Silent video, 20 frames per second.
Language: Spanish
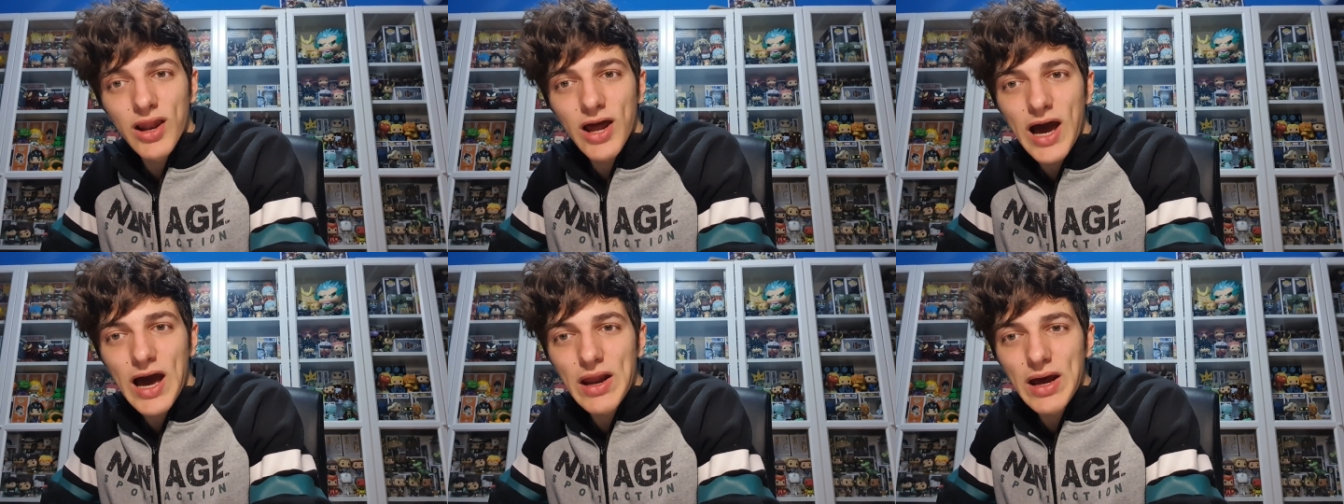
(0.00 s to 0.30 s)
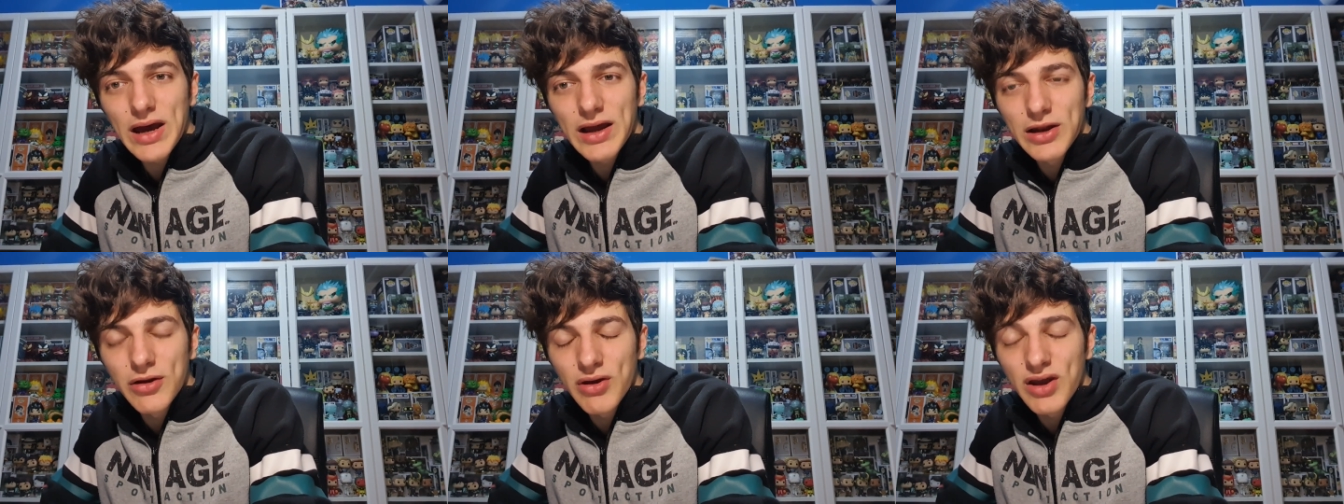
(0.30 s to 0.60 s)
lo
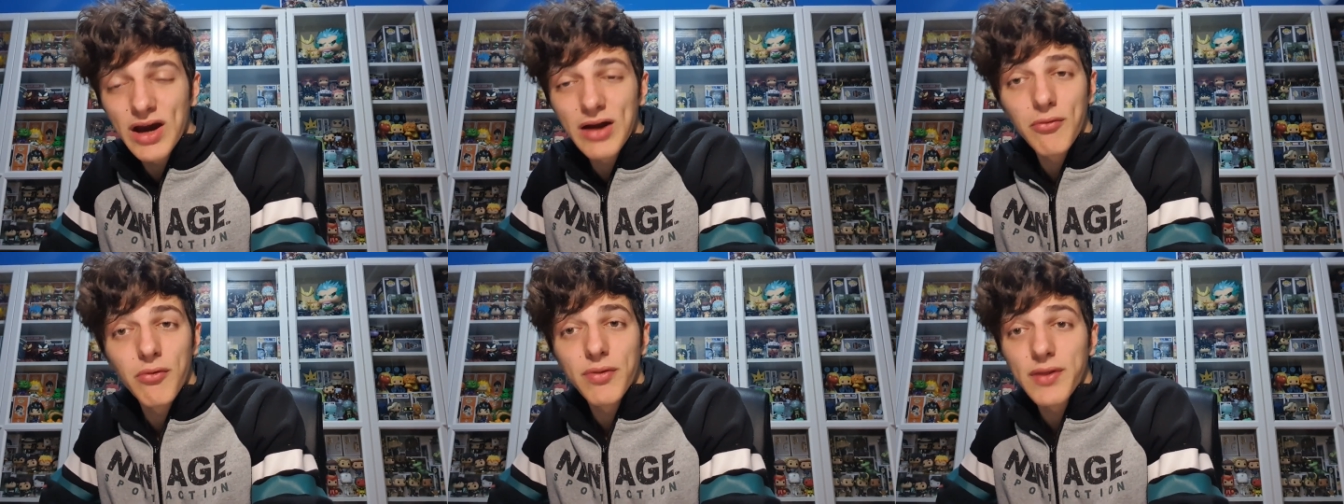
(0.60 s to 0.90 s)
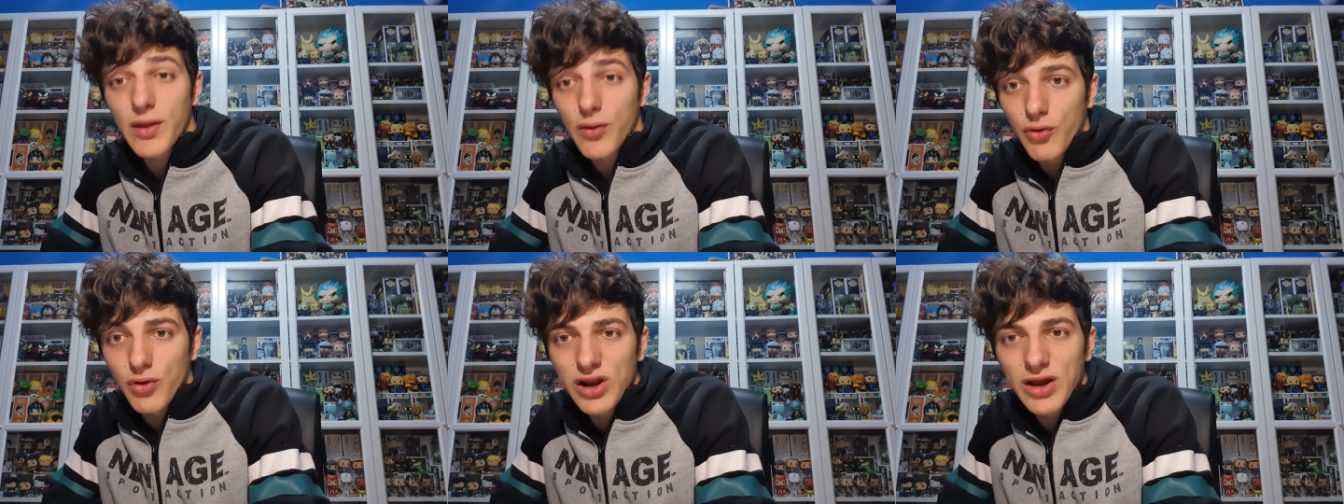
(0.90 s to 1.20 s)
hayan
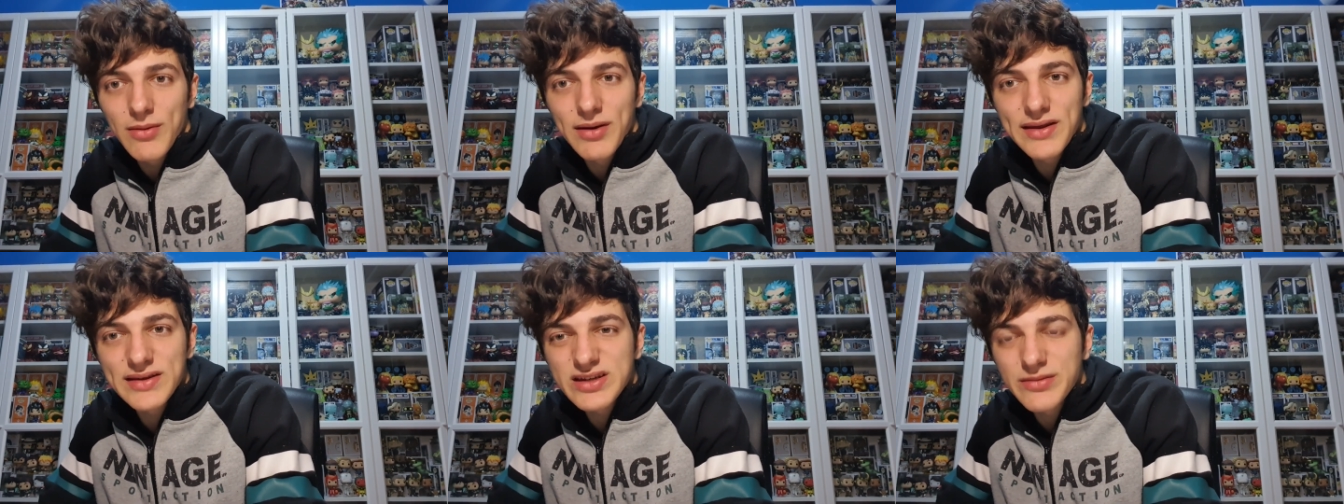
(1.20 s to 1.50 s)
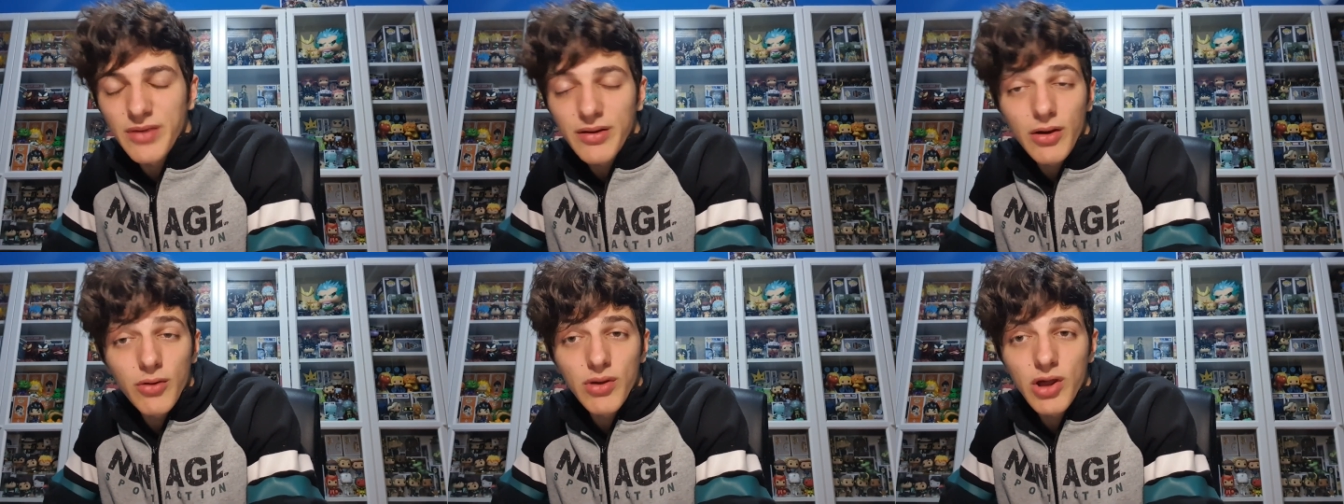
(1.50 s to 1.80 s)
anunciado hoy, la verdad es
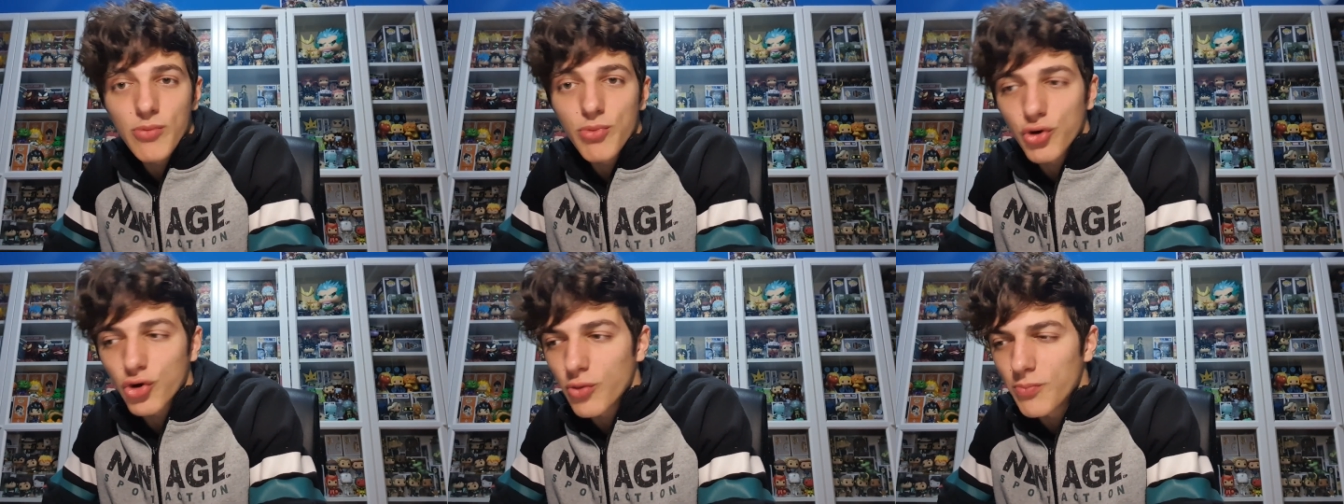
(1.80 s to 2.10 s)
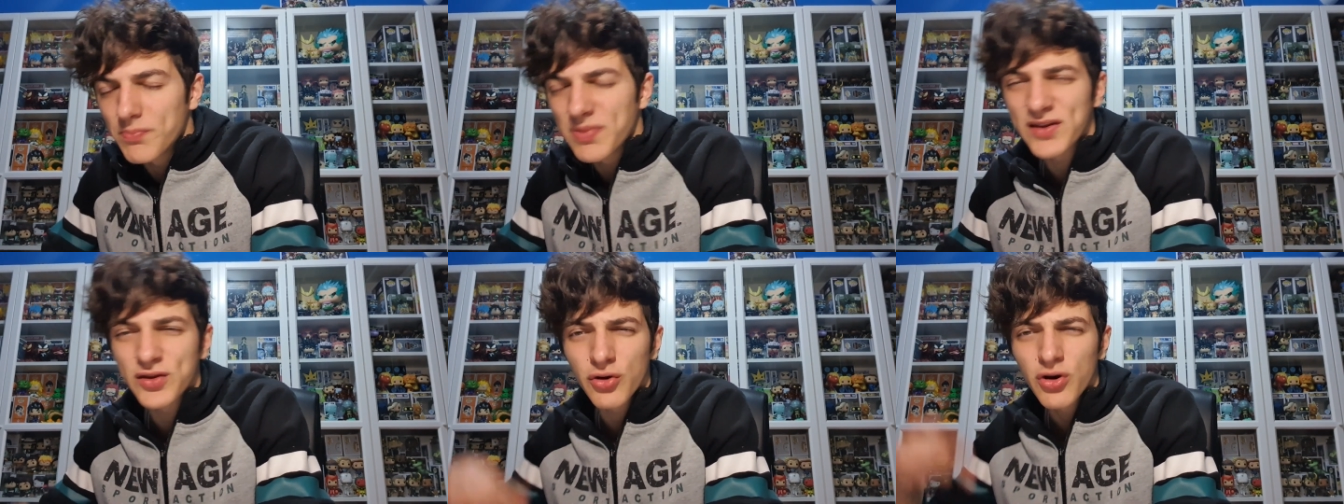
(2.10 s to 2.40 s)
que me había olvidado por
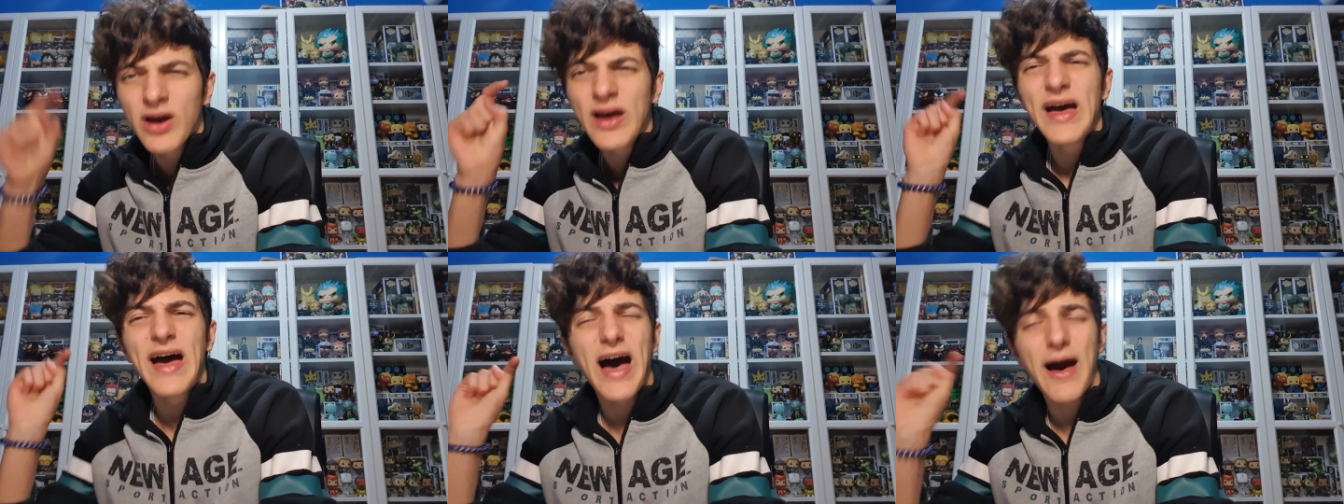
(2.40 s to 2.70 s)
completo.